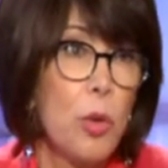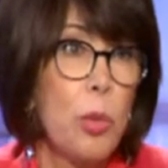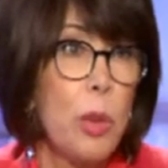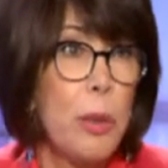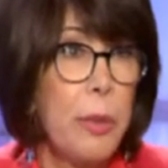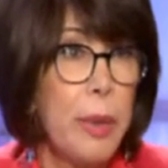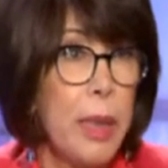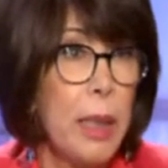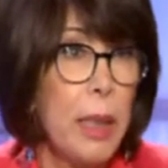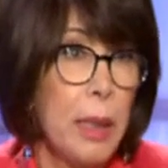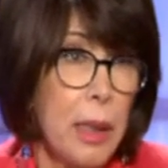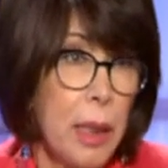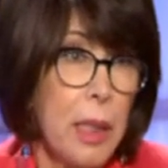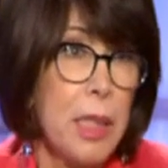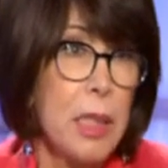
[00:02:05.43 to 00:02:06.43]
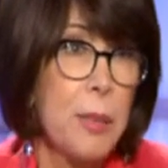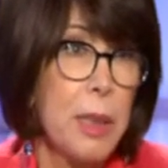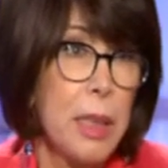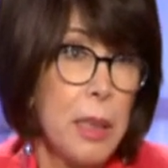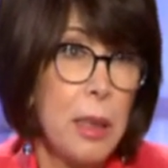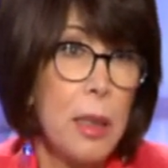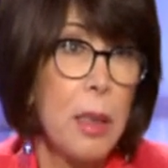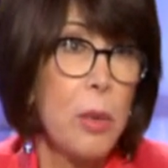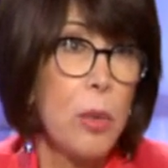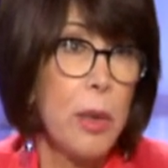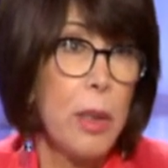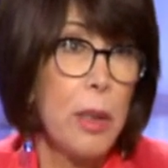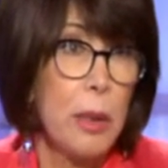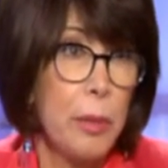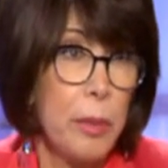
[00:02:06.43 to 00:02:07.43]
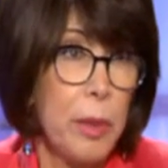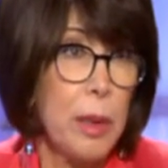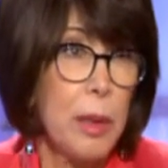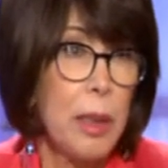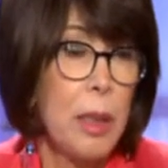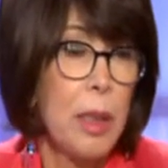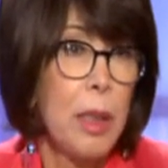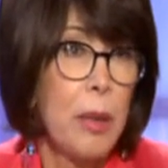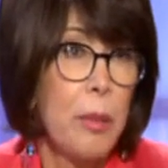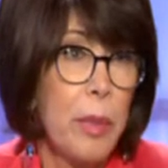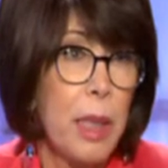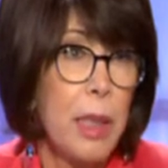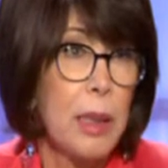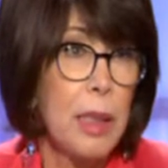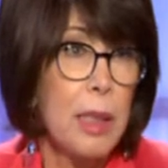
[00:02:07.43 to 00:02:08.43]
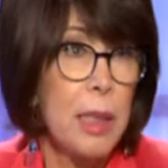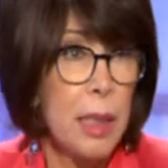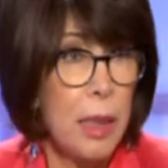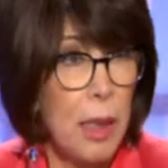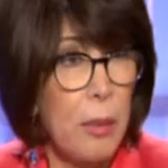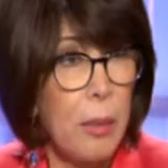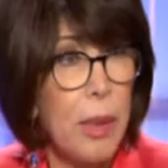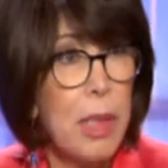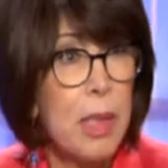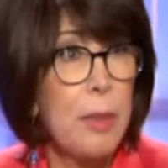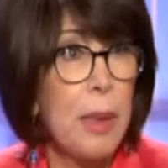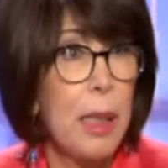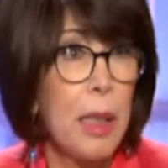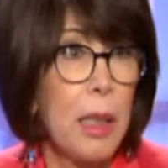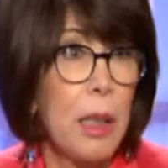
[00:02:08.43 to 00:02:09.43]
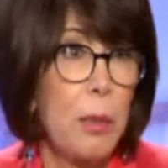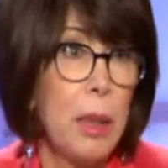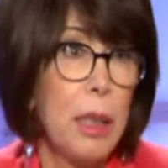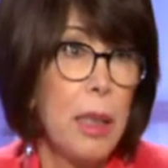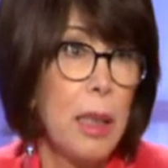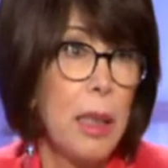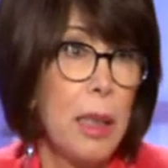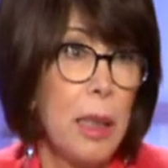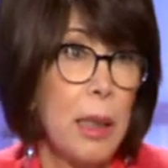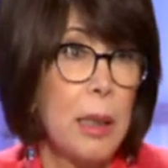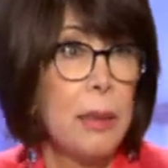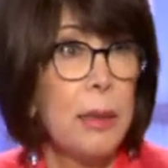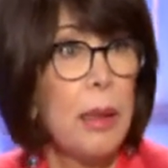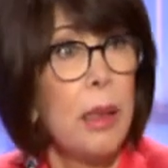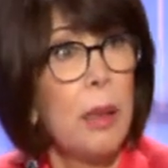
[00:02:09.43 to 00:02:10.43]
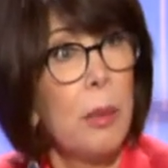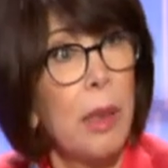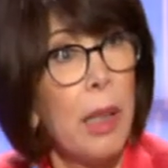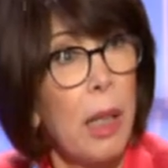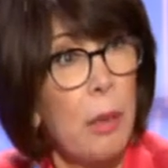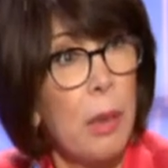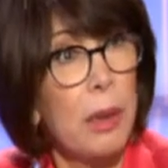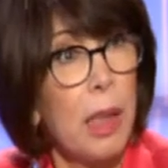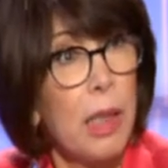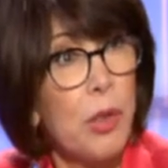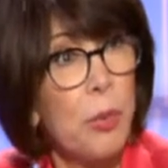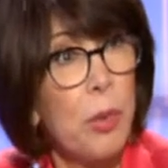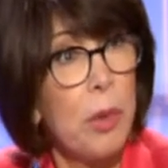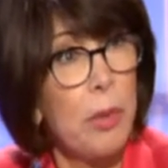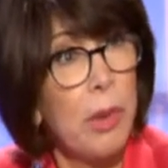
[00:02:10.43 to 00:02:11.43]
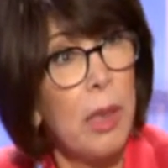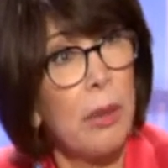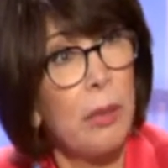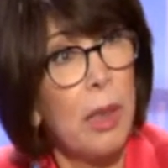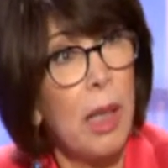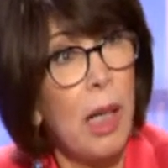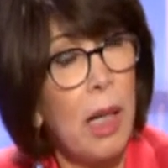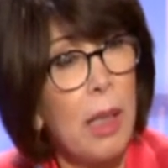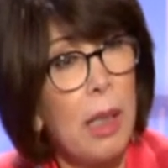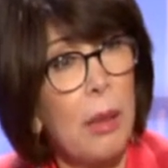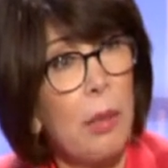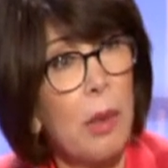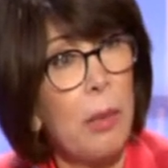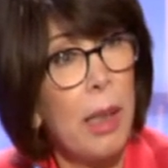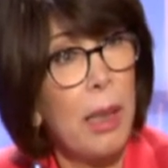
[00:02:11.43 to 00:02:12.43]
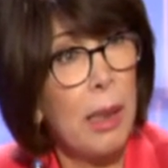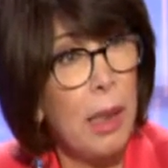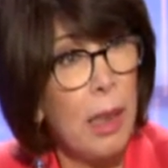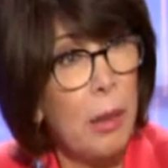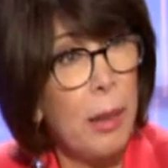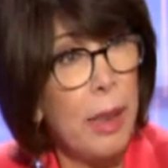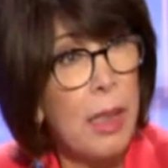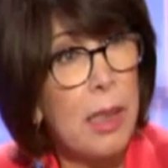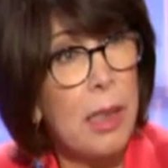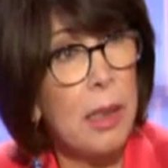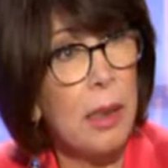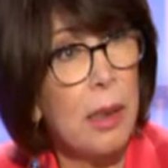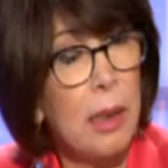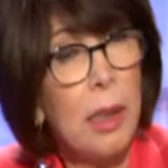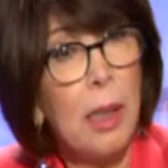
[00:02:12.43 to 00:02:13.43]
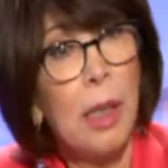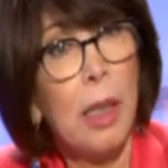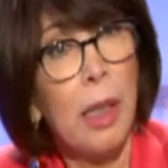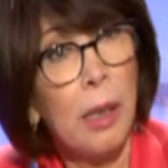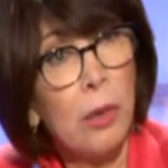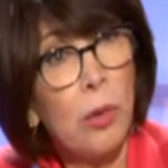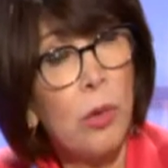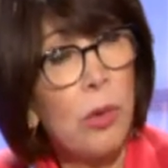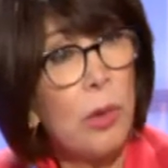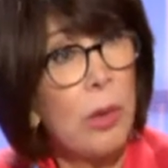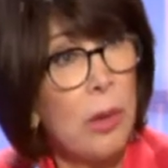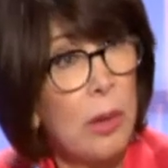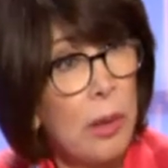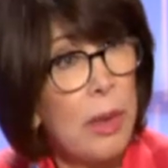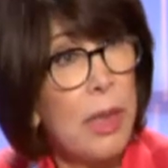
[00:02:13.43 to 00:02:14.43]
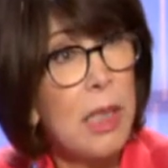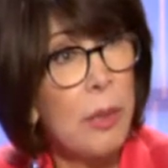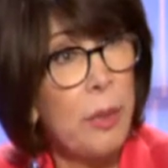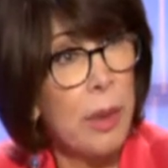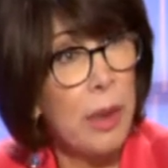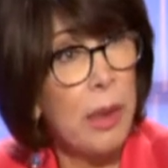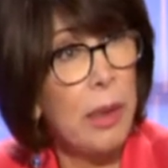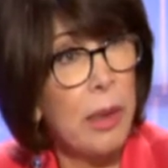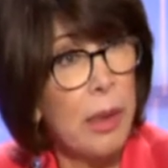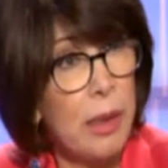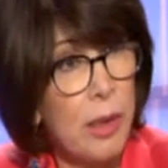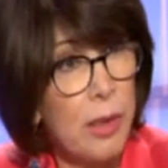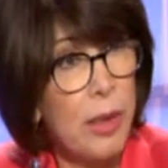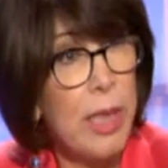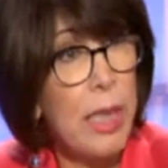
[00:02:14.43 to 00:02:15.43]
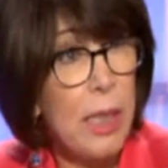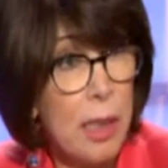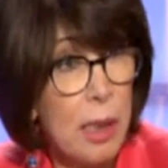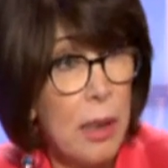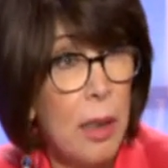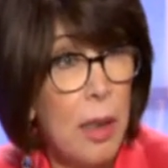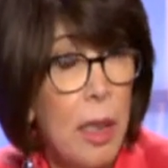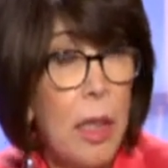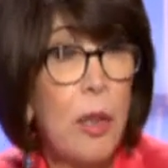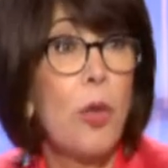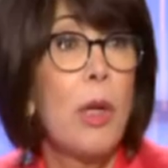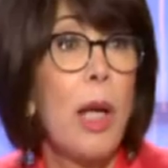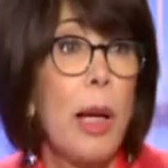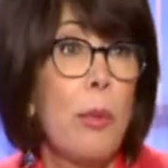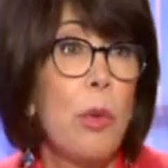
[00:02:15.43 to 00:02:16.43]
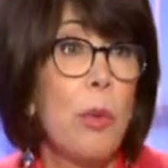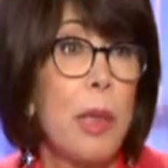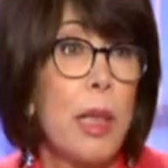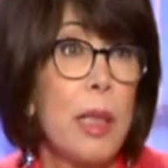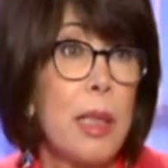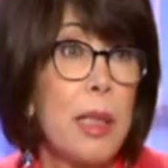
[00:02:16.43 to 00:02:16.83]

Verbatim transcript: وبلبنان عندنا نسبه كتير قويه بمرض السكر بالنسبه لغير بلدان يعني تقريبا 14% من العالم اللي بعد ال 40 سنه عندهم آه، نسبه ريسك انه يعملوا مرض